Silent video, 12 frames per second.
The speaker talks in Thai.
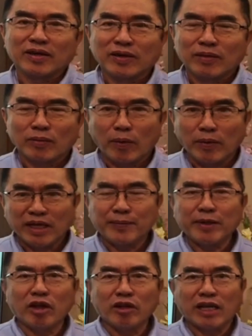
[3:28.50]
ผมเรียนกับ
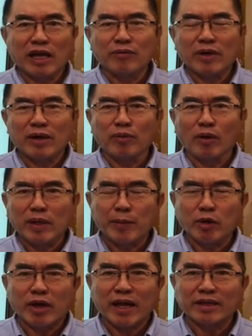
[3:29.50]
พี่น้องนะครับว่าผมได้มี
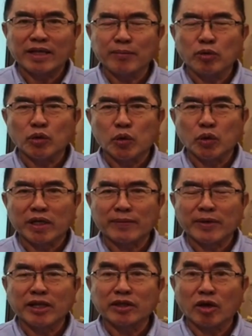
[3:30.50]
โอกาสได้พูดคุยกับ
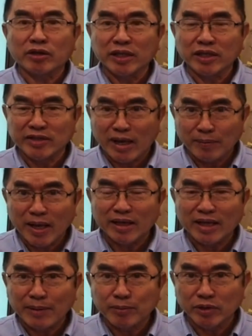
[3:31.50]
ท่านดรสามารถ
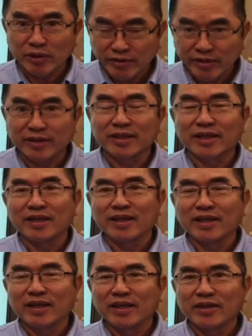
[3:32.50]
ลาภพลสิทธิ์
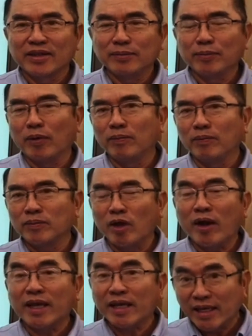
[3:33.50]
ซึ่งผมต้อ
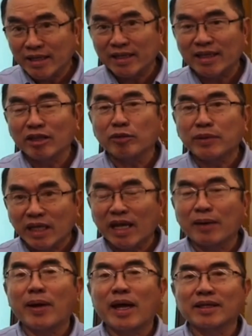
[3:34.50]
งให้เครดิตท่านดร
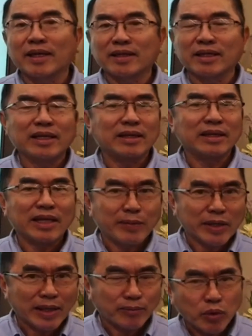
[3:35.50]
สามารถนะที่ได้มี
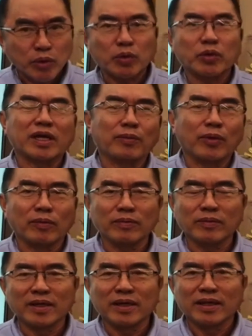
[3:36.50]
การพูดคุยกับผม
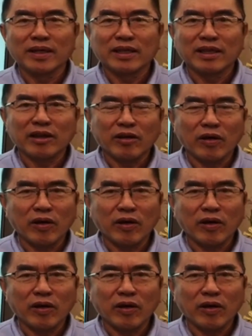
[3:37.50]
แล้วก็